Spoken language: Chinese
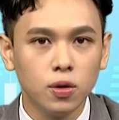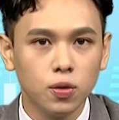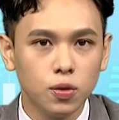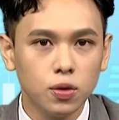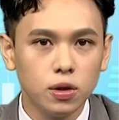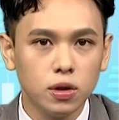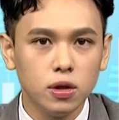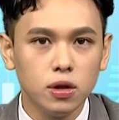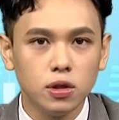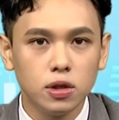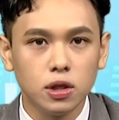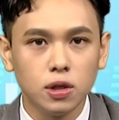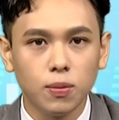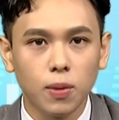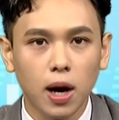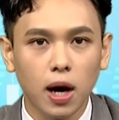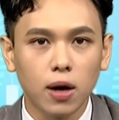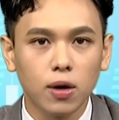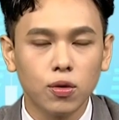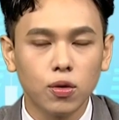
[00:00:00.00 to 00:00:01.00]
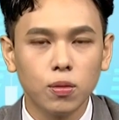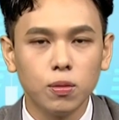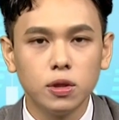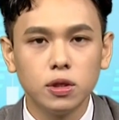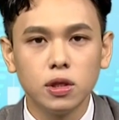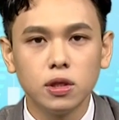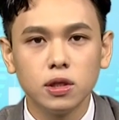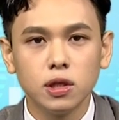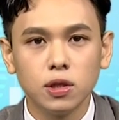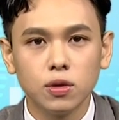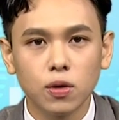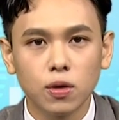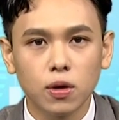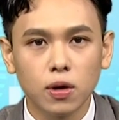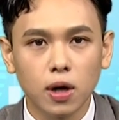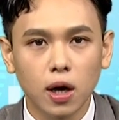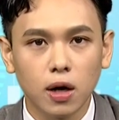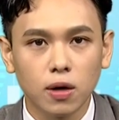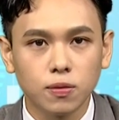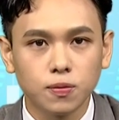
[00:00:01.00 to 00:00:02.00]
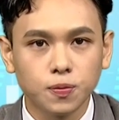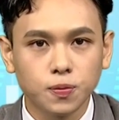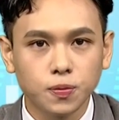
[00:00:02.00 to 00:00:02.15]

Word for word: 位一七八，我们先进段广告。